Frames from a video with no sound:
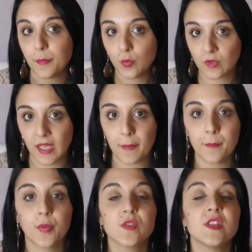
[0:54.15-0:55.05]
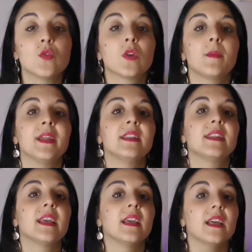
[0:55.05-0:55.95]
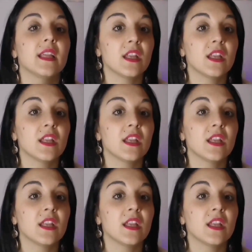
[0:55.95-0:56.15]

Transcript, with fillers: più tempo sicuramente eh,